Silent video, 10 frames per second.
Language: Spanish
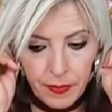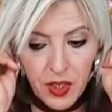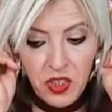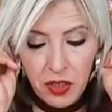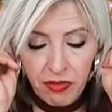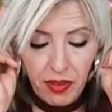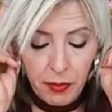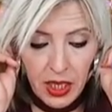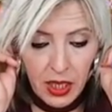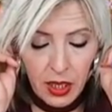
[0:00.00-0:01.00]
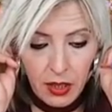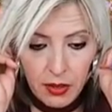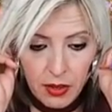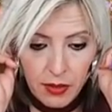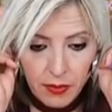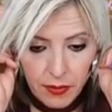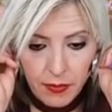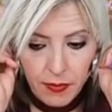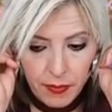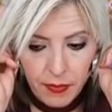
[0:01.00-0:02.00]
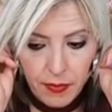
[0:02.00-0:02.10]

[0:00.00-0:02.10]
Y si es familia, mm,